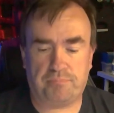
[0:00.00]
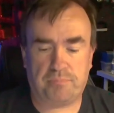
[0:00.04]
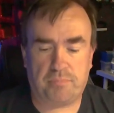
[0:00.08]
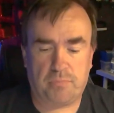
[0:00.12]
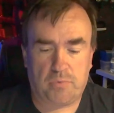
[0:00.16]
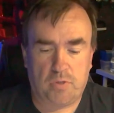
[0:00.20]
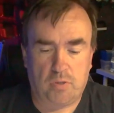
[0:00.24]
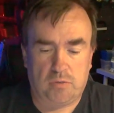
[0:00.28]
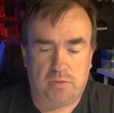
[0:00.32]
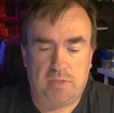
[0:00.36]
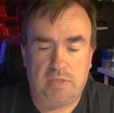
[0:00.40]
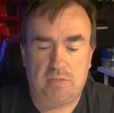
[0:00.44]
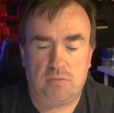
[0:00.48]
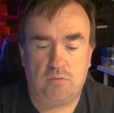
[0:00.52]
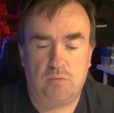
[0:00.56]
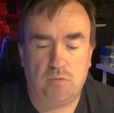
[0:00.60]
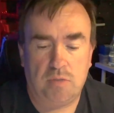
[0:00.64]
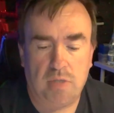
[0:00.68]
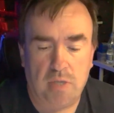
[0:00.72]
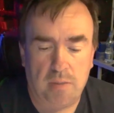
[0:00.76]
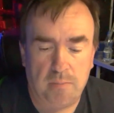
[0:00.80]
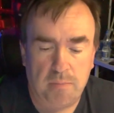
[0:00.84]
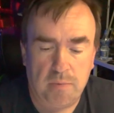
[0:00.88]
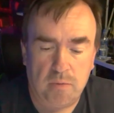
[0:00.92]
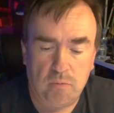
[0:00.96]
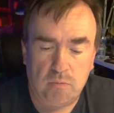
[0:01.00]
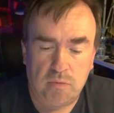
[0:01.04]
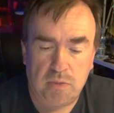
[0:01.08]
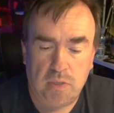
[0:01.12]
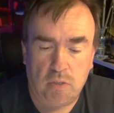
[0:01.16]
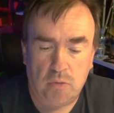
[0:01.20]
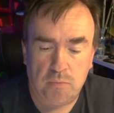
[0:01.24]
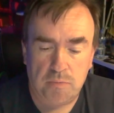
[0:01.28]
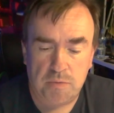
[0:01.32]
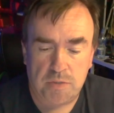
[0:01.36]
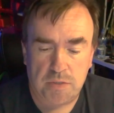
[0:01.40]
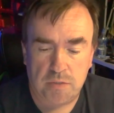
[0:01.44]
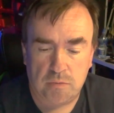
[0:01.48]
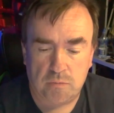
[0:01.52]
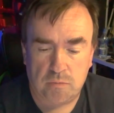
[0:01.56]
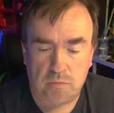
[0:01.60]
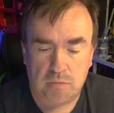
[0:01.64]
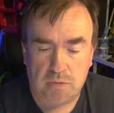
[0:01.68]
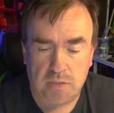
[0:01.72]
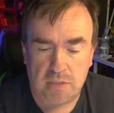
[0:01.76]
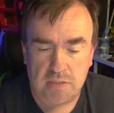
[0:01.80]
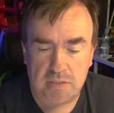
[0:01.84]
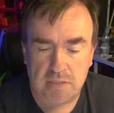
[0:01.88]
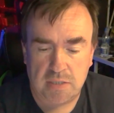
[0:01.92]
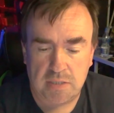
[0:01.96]
to testujemy. Udało mi się
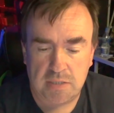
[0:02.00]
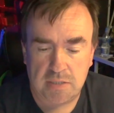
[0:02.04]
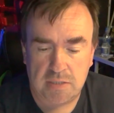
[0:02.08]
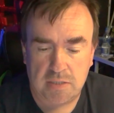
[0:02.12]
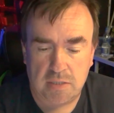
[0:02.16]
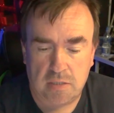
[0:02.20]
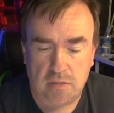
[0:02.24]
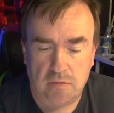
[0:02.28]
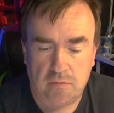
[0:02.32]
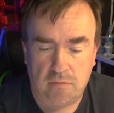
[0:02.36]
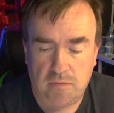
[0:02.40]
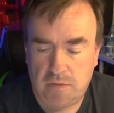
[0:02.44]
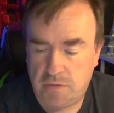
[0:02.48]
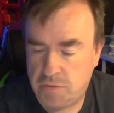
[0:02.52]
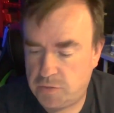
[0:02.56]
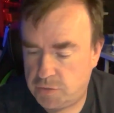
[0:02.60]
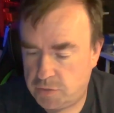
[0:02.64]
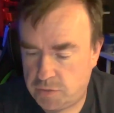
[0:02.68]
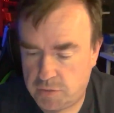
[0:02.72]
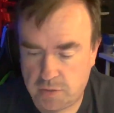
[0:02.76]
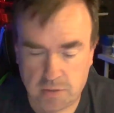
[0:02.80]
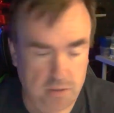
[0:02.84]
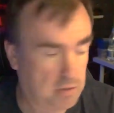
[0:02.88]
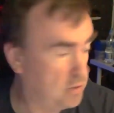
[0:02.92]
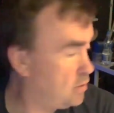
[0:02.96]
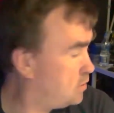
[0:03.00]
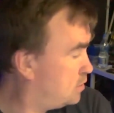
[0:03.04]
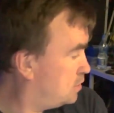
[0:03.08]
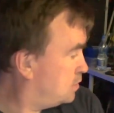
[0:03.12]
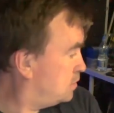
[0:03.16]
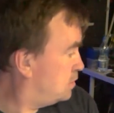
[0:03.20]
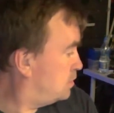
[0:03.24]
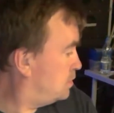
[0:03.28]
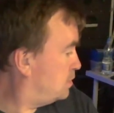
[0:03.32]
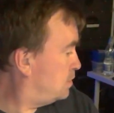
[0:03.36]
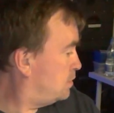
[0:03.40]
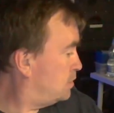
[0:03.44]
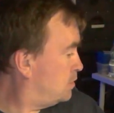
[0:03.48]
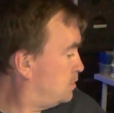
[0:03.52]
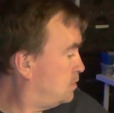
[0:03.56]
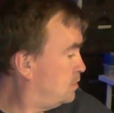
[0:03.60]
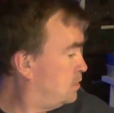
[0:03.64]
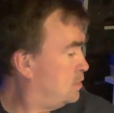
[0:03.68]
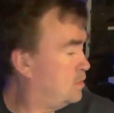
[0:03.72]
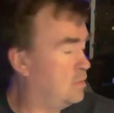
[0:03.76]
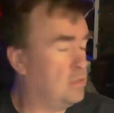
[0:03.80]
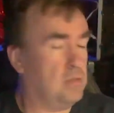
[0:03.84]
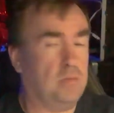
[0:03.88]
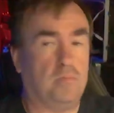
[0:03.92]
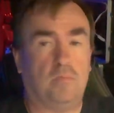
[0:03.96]
tutaj zainstalować.
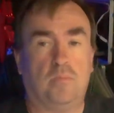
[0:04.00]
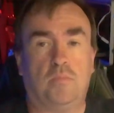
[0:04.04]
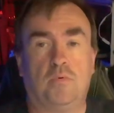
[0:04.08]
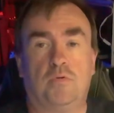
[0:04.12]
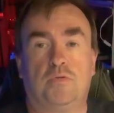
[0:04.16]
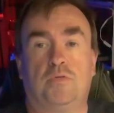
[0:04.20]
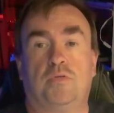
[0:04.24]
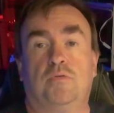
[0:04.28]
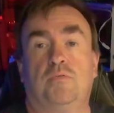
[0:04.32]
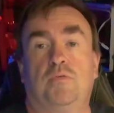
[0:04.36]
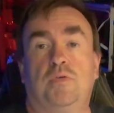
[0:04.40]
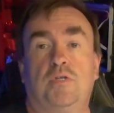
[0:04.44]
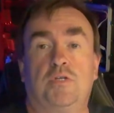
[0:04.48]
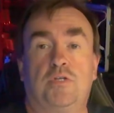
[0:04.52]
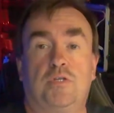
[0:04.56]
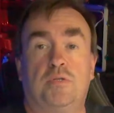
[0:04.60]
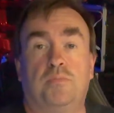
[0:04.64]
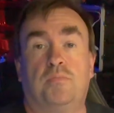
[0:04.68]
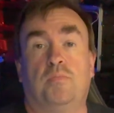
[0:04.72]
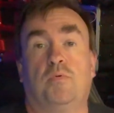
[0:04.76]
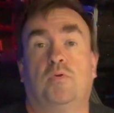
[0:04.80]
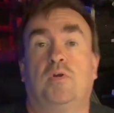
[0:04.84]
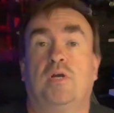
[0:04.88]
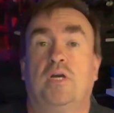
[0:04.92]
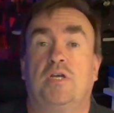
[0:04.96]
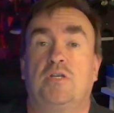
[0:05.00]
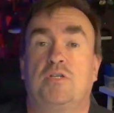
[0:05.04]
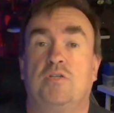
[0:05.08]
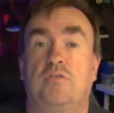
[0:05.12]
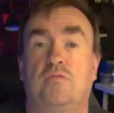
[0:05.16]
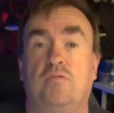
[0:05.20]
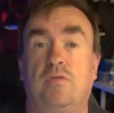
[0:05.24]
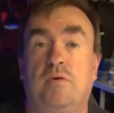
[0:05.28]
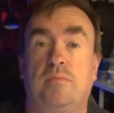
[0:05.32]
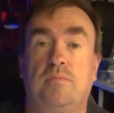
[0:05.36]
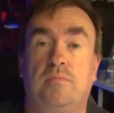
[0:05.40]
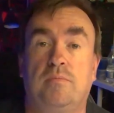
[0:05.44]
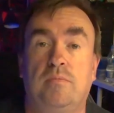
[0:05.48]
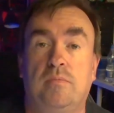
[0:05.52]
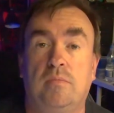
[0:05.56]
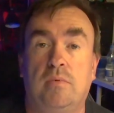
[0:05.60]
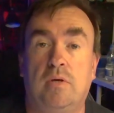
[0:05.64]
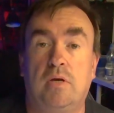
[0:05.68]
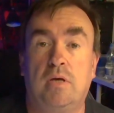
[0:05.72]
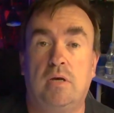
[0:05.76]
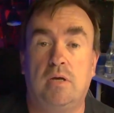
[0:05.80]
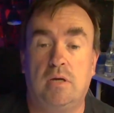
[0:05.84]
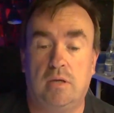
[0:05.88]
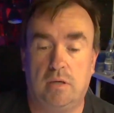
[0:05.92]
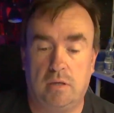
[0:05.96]
Może jeszcze pokażę Wam.
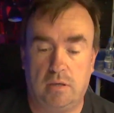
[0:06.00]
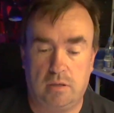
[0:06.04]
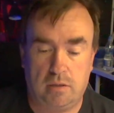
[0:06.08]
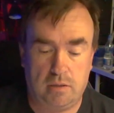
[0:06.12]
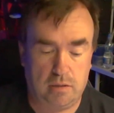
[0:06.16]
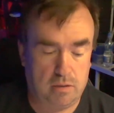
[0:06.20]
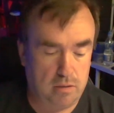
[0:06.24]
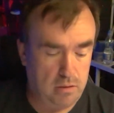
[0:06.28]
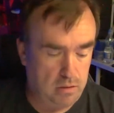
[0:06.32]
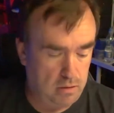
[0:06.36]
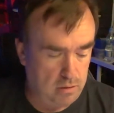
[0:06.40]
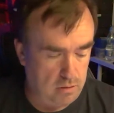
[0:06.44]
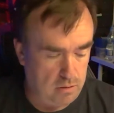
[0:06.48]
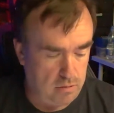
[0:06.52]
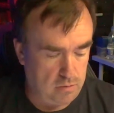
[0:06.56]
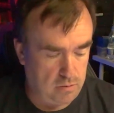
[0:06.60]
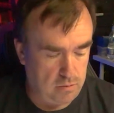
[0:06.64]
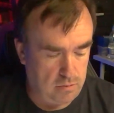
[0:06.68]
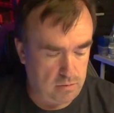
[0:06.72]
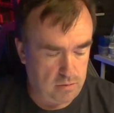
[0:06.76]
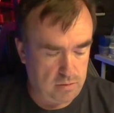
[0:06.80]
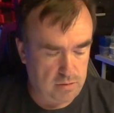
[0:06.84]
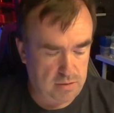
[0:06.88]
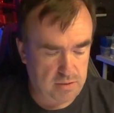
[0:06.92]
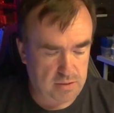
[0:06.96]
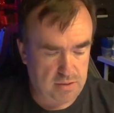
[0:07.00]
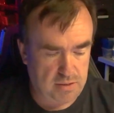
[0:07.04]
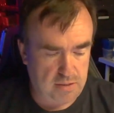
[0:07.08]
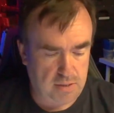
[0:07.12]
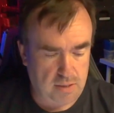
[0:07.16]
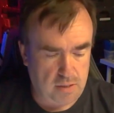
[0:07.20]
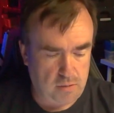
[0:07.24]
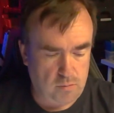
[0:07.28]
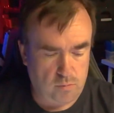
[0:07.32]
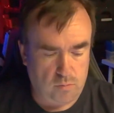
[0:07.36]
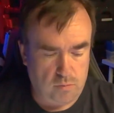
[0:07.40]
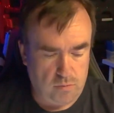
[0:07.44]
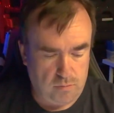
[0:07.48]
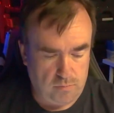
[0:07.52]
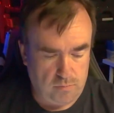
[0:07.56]
O, zdechło.